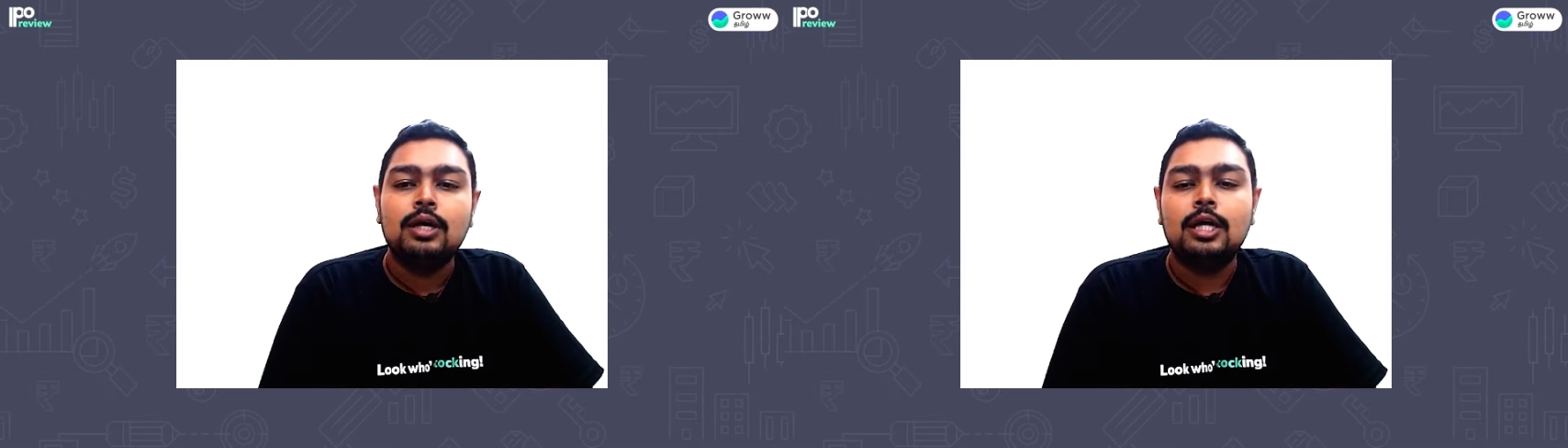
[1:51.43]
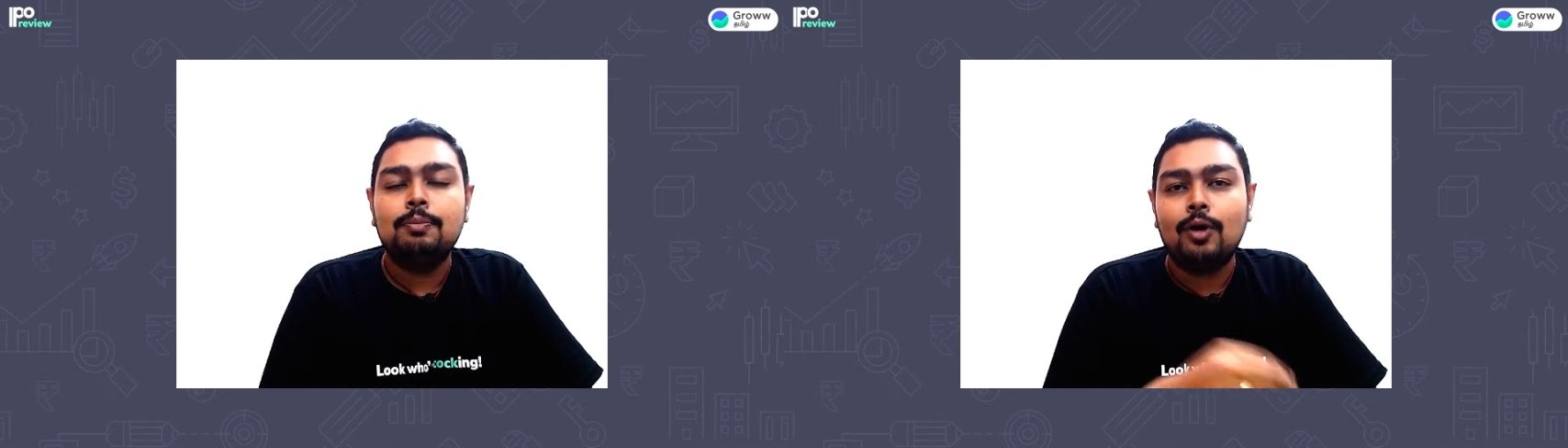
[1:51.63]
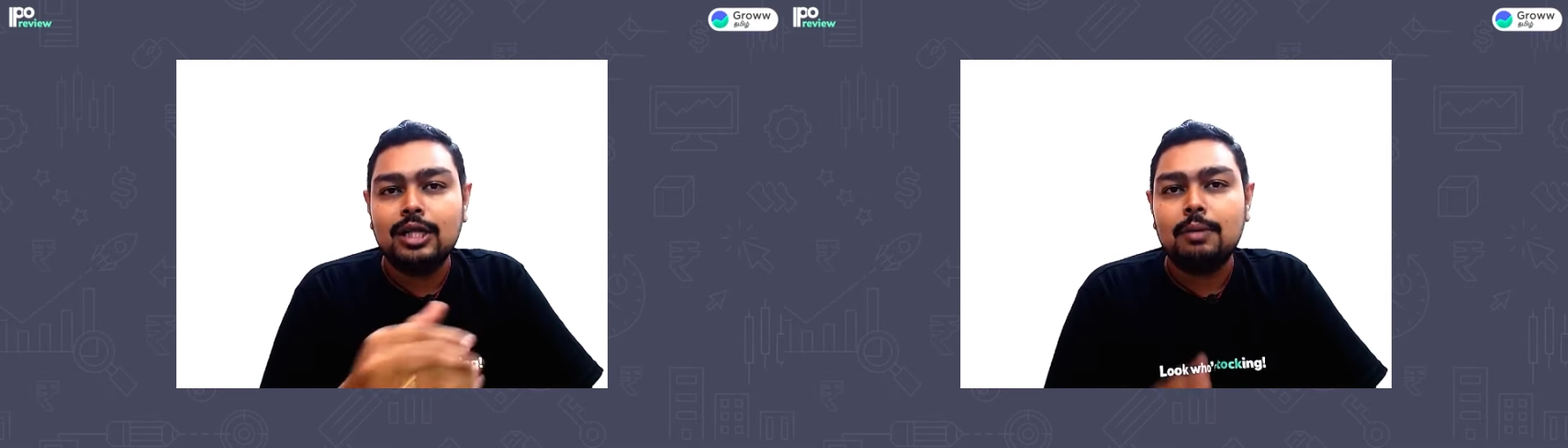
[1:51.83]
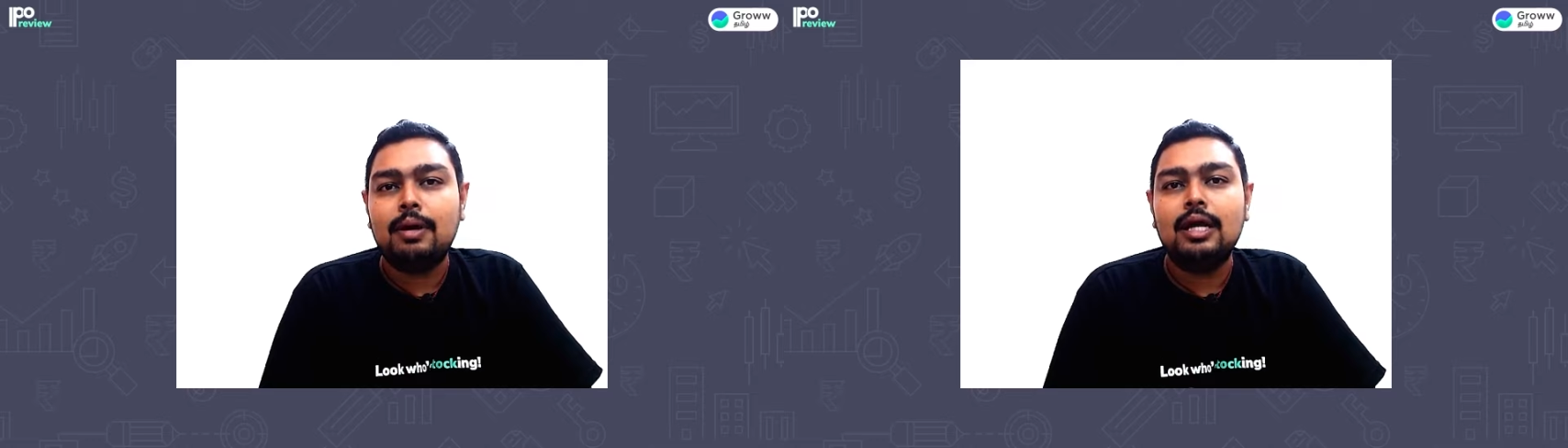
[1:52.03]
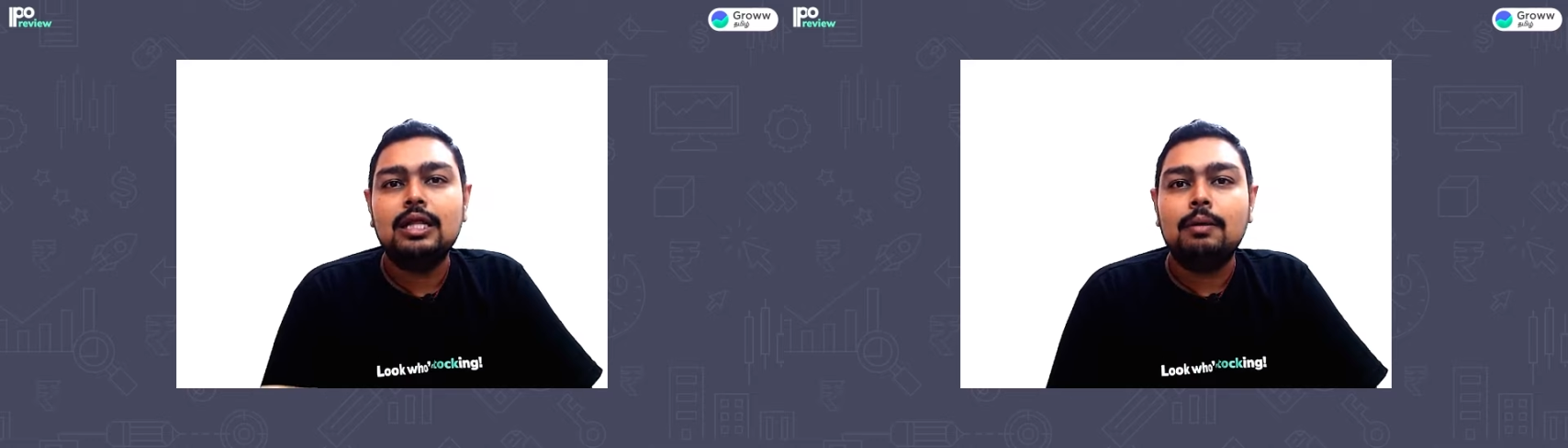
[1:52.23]
இப்போ அதே
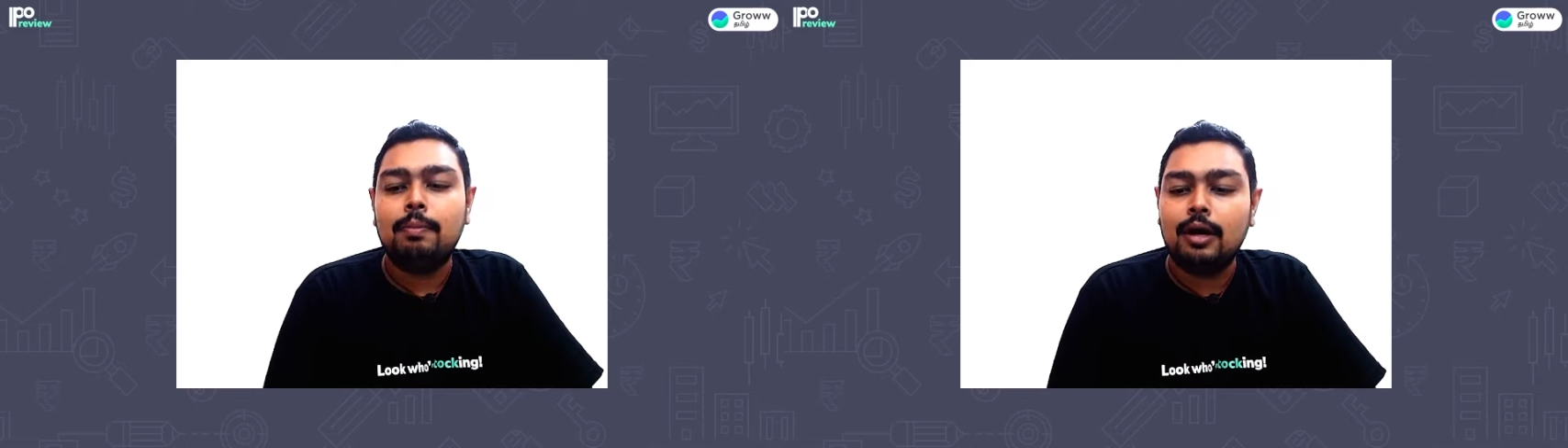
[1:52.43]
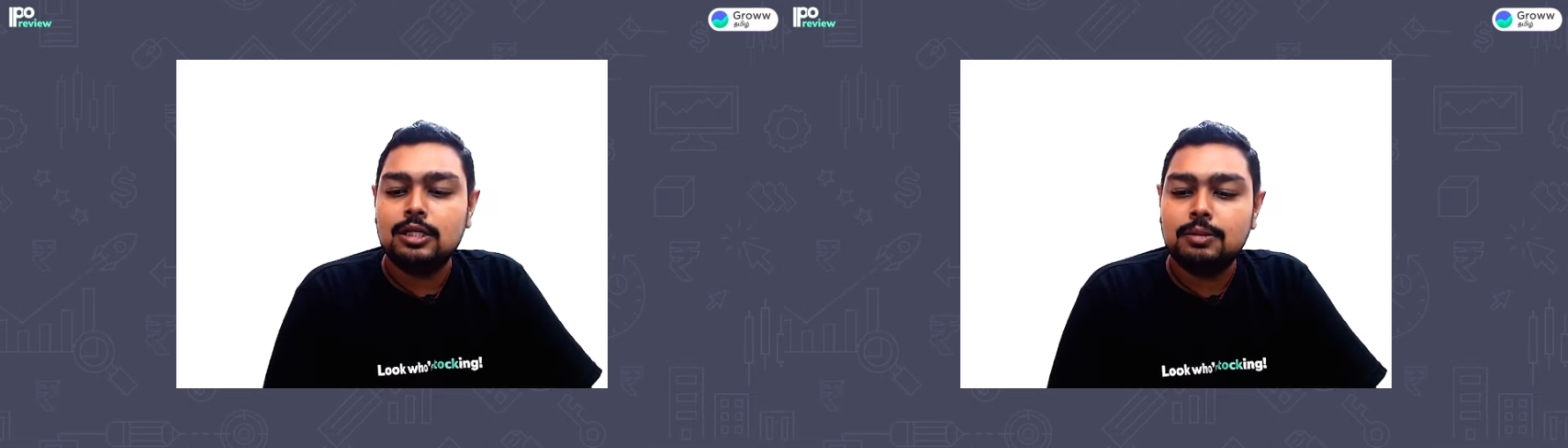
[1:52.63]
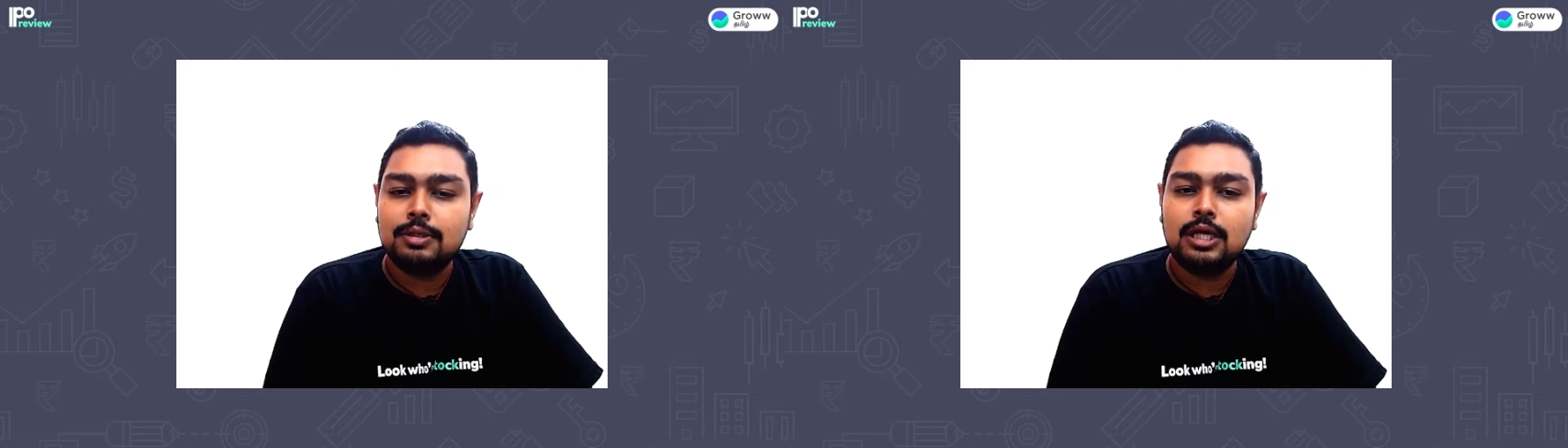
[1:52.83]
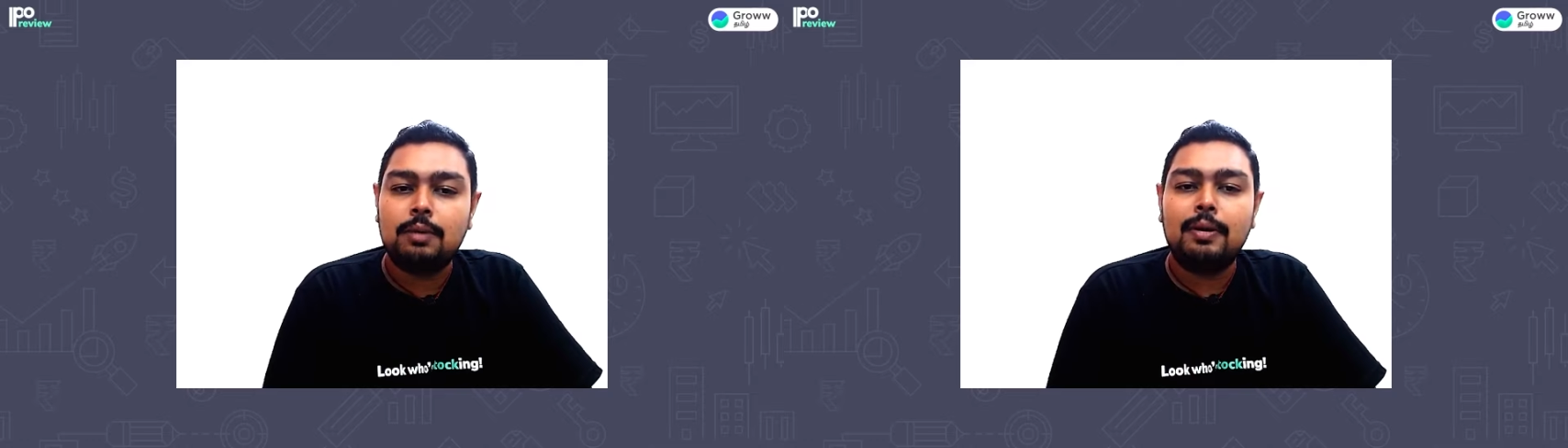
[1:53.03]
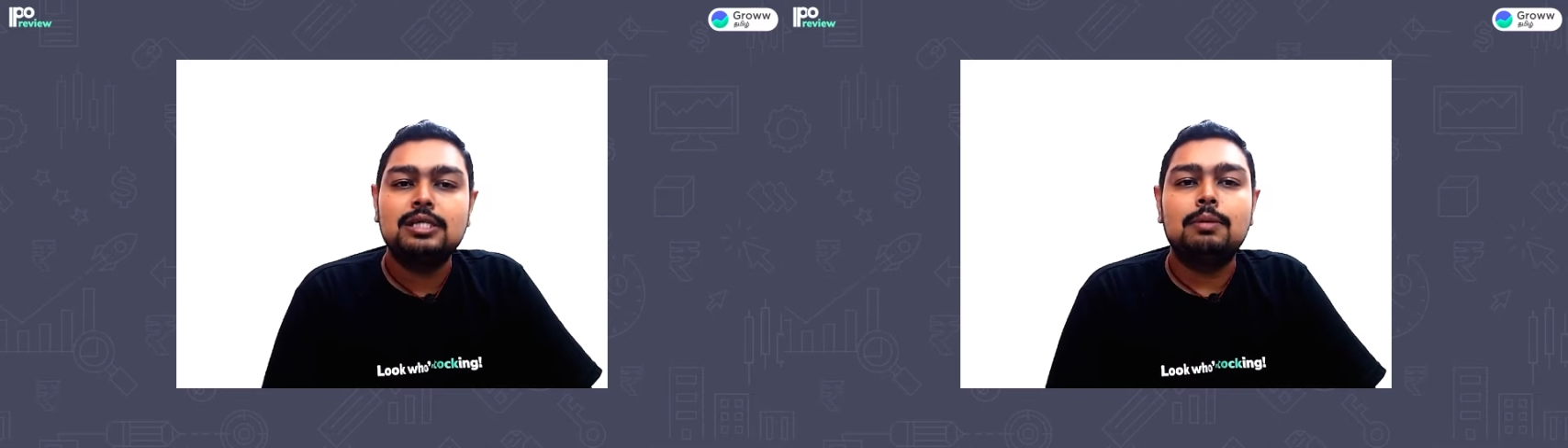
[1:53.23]
மாதிரி இந்த பாலிசி பஜார்
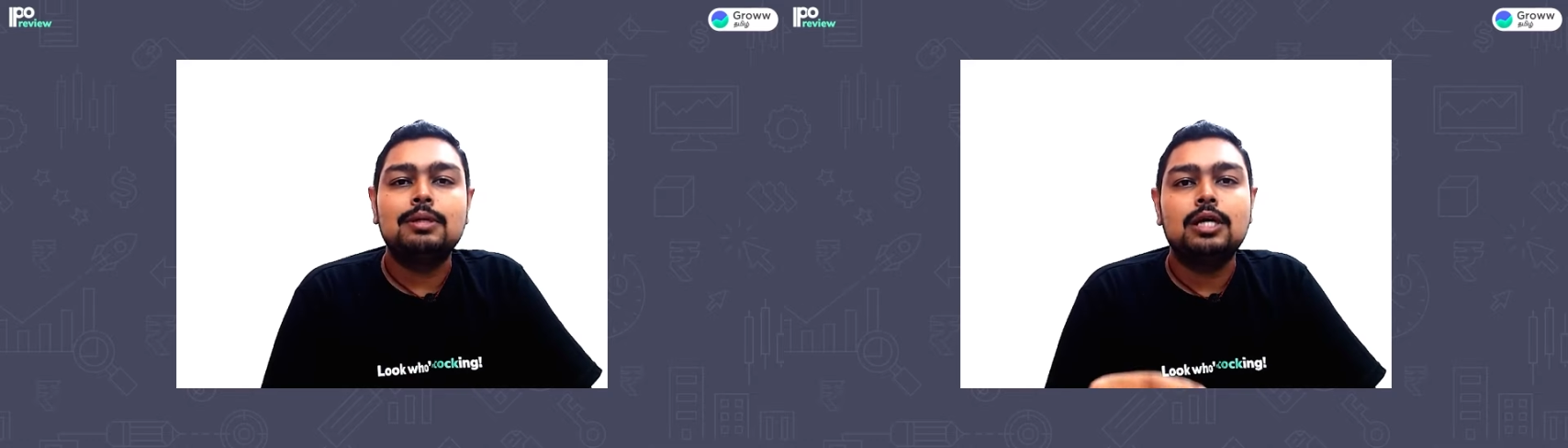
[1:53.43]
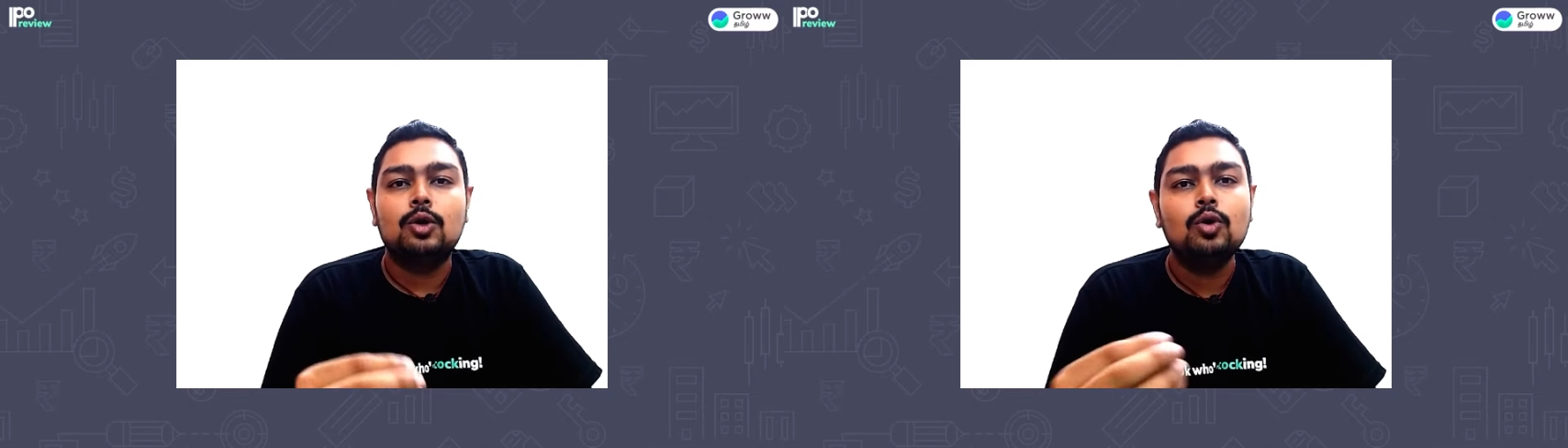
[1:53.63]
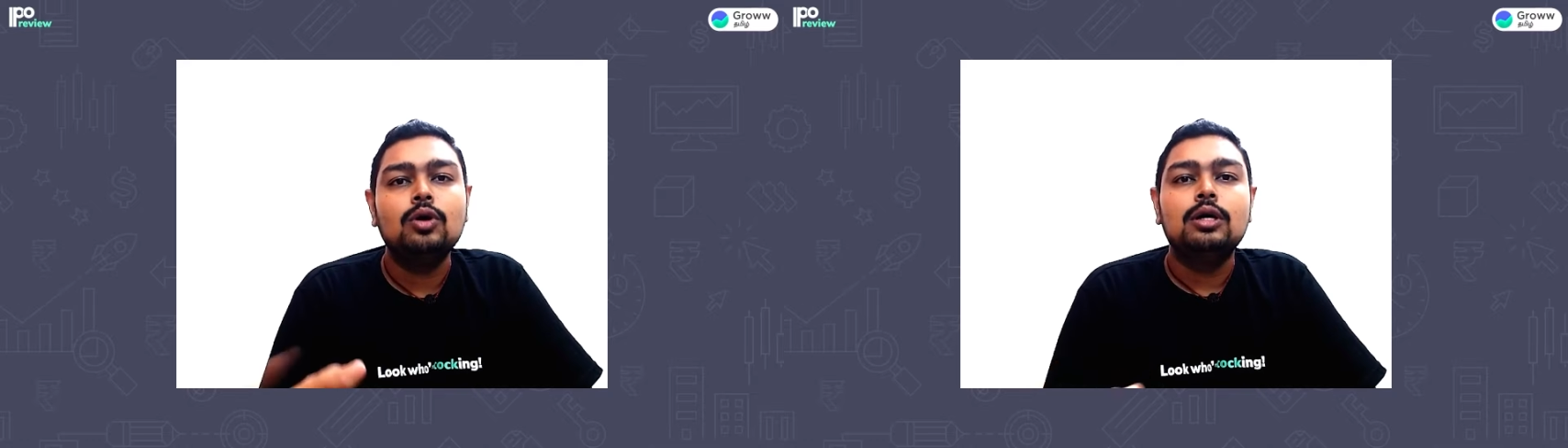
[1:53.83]
பைசா பஜாரும்